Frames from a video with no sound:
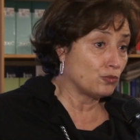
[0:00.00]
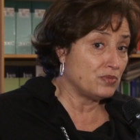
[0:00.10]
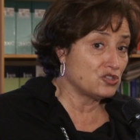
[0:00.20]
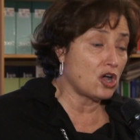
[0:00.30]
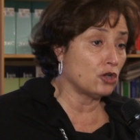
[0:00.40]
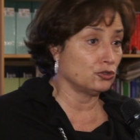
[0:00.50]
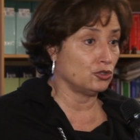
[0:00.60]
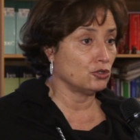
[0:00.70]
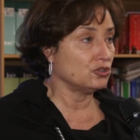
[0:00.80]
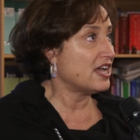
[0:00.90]

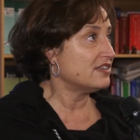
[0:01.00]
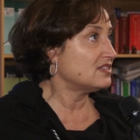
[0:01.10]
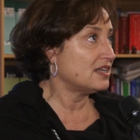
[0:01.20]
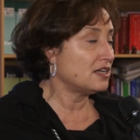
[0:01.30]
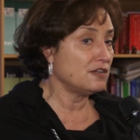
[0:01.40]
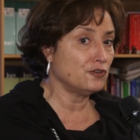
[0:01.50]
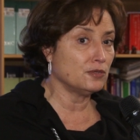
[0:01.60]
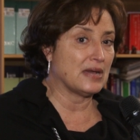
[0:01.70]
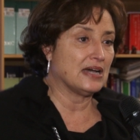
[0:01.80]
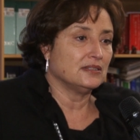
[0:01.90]
bisogno di essere
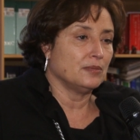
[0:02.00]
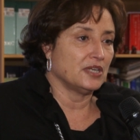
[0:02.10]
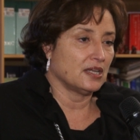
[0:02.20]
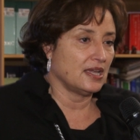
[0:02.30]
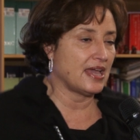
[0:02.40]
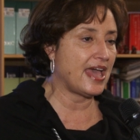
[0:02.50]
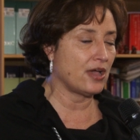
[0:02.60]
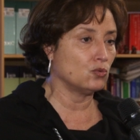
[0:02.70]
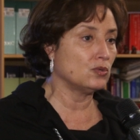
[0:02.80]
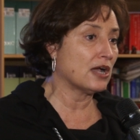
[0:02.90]
riformata perché è
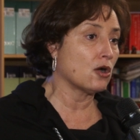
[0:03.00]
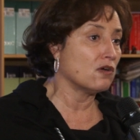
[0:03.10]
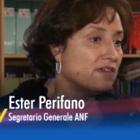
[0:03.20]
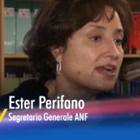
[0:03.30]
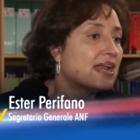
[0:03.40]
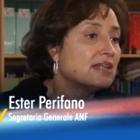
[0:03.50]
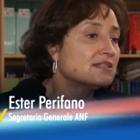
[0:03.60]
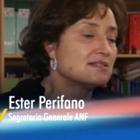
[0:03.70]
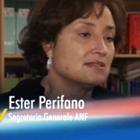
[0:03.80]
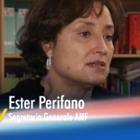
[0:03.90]
una
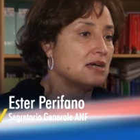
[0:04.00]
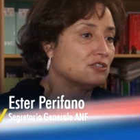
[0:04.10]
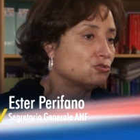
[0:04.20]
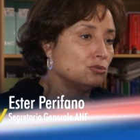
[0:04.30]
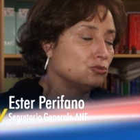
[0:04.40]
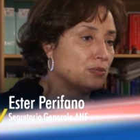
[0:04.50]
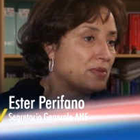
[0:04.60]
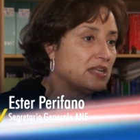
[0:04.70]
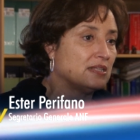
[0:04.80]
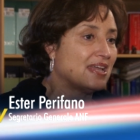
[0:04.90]
governance
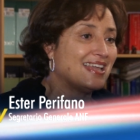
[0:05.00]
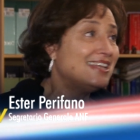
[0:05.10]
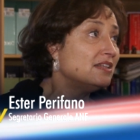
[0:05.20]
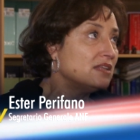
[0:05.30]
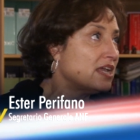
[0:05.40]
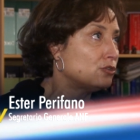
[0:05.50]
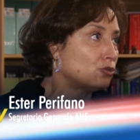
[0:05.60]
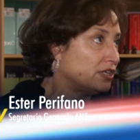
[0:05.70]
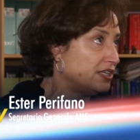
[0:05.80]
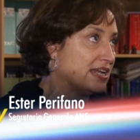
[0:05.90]
assolutamente
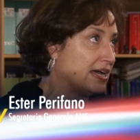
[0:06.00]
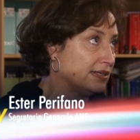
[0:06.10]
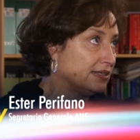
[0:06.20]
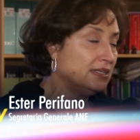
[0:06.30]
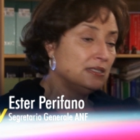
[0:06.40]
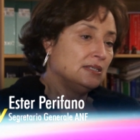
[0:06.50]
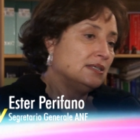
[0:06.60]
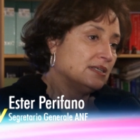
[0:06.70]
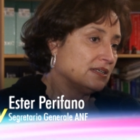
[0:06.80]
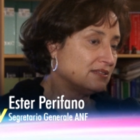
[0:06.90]
indietro negli anni,
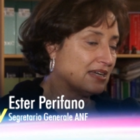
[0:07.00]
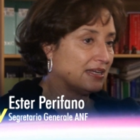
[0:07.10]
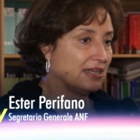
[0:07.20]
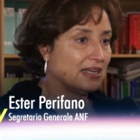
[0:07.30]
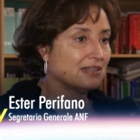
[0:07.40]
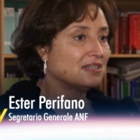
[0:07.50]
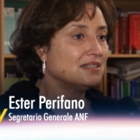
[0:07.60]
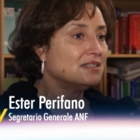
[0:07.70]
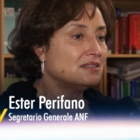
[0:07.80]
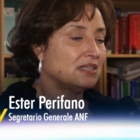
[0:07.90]
risale al
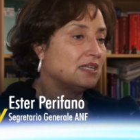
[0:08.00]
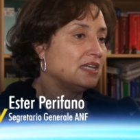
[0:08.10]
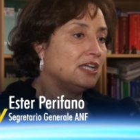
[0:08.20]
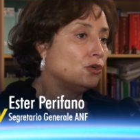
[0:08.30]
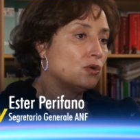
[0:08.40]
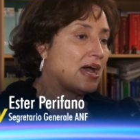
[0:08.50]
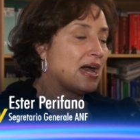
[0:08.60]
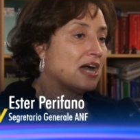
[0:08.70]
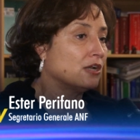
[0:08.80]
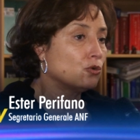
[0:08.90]
33 e non
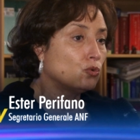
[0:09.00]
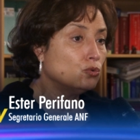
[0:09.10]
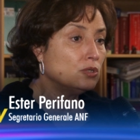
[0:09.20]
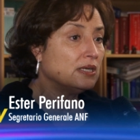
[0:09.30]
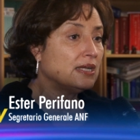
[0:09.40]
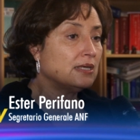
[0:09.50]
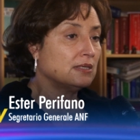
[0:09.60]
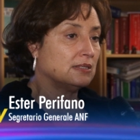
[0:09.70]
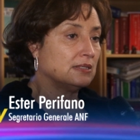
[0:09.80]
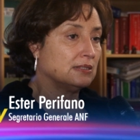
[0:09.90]
ha alcun,
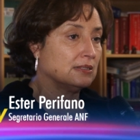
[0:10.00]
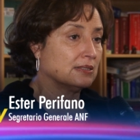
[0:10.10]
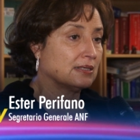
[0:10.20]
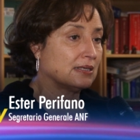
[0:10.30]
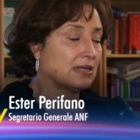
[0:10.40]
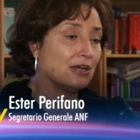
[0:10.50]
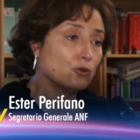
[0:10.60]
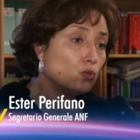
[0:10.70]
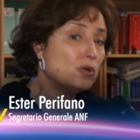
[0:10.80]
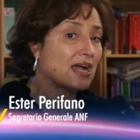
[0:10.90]
eh,
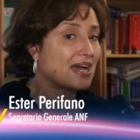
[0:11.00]
alcuna